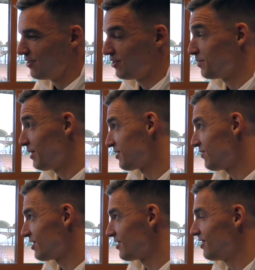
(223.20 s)
to jest bardzo
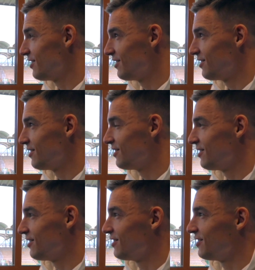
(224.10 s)
ważne
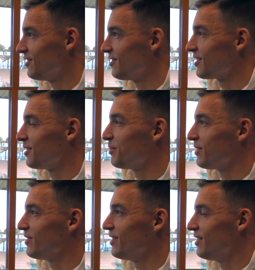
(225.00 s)
e, tak
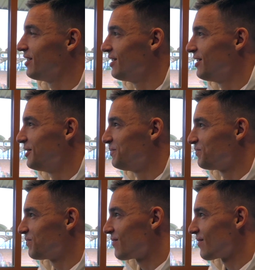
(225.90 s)
naprawdę
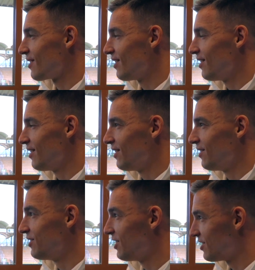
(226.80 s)

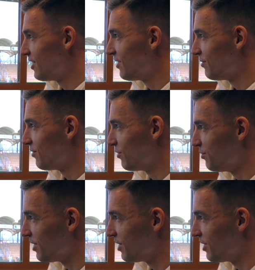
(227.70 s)
e, wydarzenie u